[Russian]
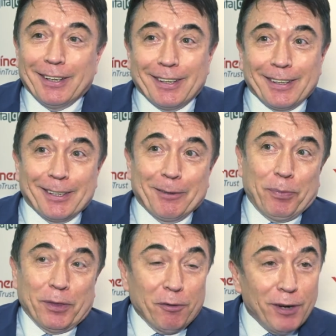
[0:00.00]

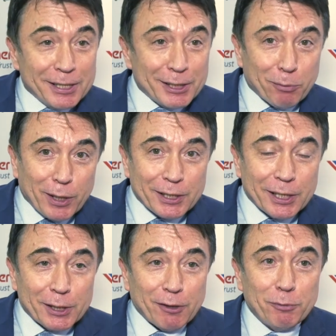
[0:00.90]

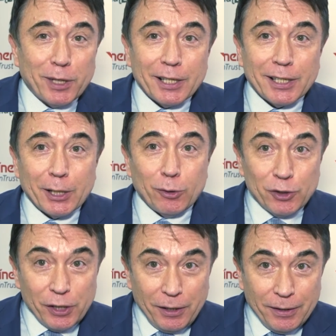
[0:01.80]
20% э, молодых
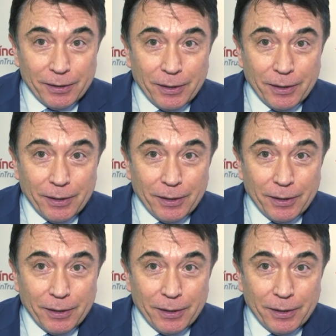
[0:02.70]
людей,